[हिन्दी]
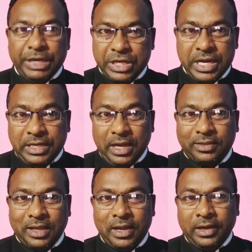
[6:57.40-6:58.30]
विषय क्या
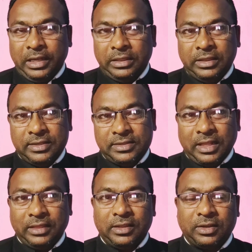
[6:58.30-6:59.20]
था कि 10
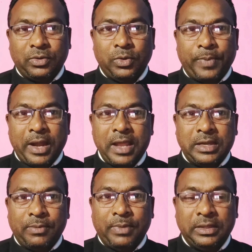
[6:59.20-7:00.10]
साल तक वो पढ़ाई
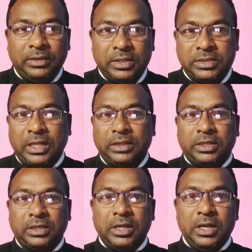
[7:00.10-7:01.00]
के बाद 10 साल
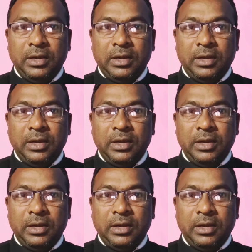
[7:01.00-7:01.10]
तक